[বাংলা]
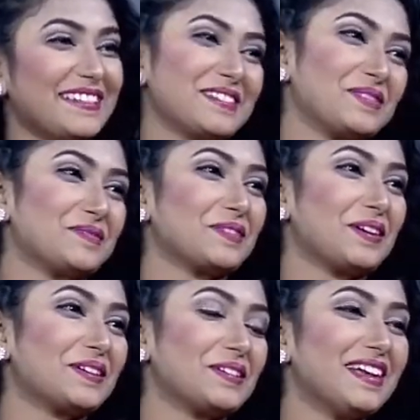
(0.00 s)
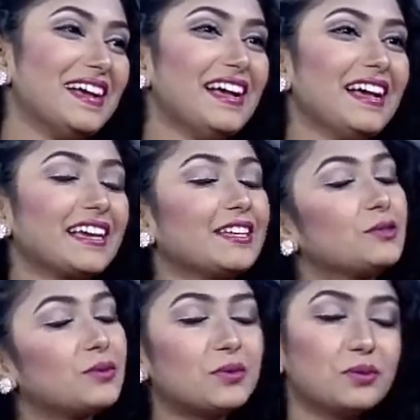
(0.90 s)
কাজ করবো
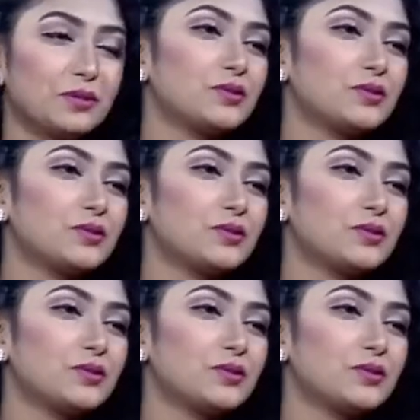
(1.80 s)
কিন্তু খুবই